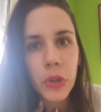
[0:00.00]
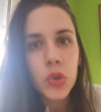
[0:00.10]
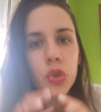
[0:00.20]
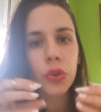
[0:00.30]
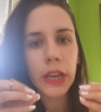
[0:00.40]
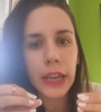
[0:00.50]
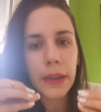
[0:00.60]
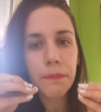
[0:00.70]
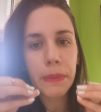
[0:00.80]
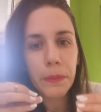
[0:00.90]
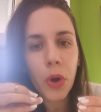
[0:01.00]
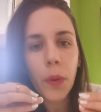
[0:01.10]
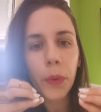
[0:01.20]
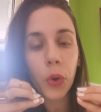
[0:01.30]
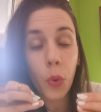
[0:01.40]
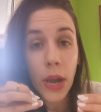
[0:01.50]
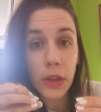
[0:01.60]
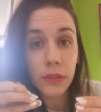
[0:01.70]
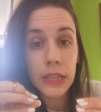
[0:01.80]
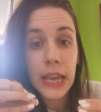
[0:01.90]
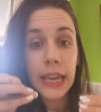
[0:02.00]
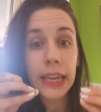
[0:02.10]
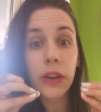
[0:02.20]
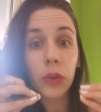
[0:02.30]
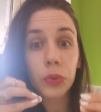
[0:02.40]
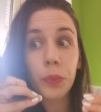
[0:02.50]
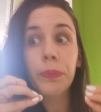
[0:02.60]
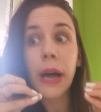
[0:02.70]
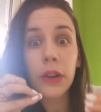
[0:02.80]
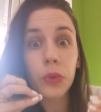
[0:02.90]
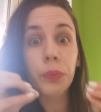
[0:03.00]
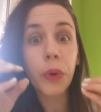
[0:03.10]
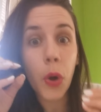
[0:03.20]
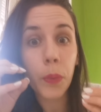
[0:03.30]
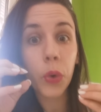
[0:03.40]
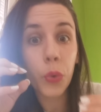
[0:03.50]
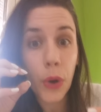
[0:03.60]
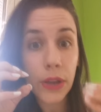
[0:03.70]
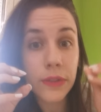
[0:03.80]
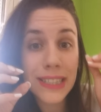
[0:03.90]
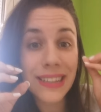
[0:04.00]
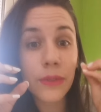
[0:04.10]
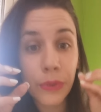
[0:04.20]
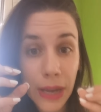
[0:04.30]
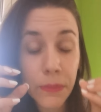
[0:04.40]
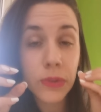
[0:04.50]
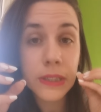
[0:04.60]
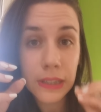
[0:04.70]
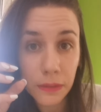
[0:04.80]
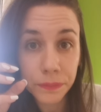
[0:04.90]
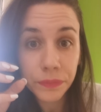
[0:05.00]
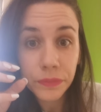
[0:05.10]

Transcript: Je crée mes propres croyances. Et quand on parle de propres croyances, c'est vraiment ça.